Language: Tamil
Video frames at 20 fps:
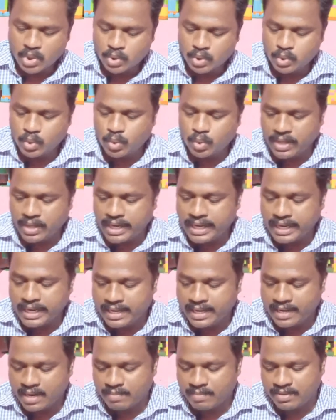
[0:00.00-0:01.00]
சுனை
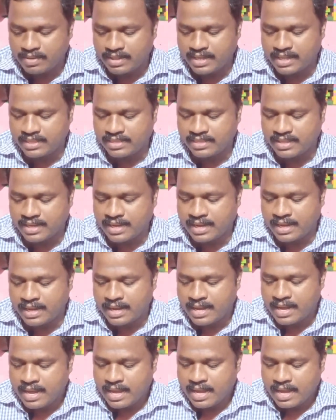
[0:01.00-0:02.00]
நீர் என்பது எந்த
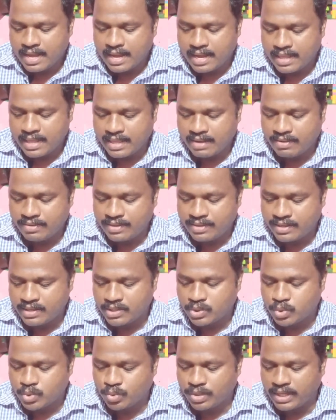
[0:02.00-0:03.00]
அதாவது
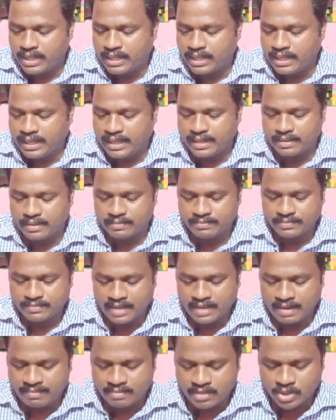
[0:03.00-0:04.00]
சுனை நீர்
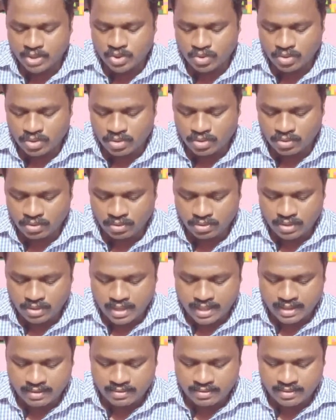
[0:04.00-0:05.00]
அப்படின்னு சொல்கிறோம்
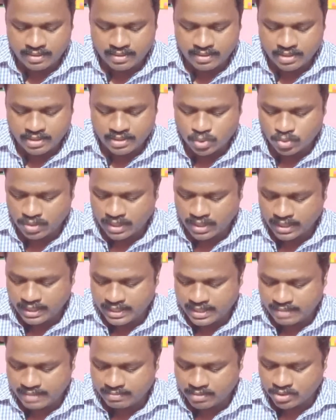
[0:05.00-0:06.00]
அதாவது சுனை
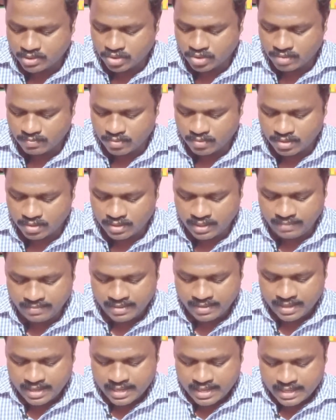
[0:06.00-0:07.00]
நீர் அப்படின்னு சொல்லும் பொழுது
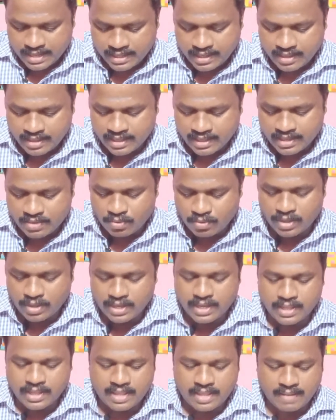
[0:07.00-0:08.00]
எதுக்கு
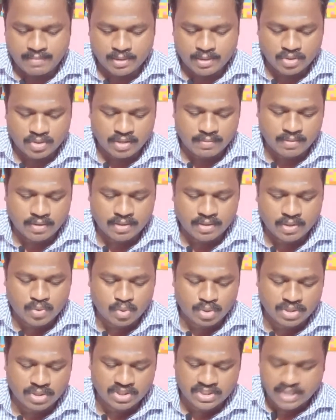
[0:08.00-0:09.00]
உடையது அப்படின்னு சொல்லும் பொழுது
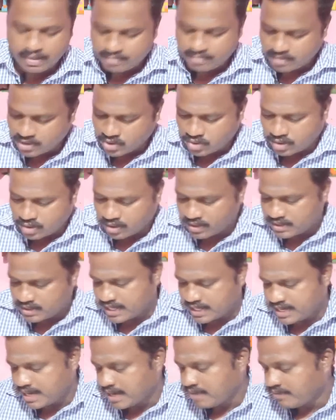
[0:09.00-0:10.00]
குறிஞ்சி அப்படின்னு சொல்கிறது
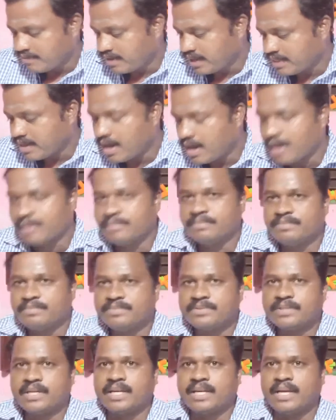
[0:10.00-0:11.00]
சரியான விடைதான்
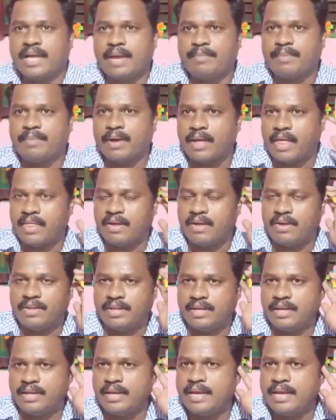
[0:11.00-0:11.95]
சரிங்களா அப்போ அதாவது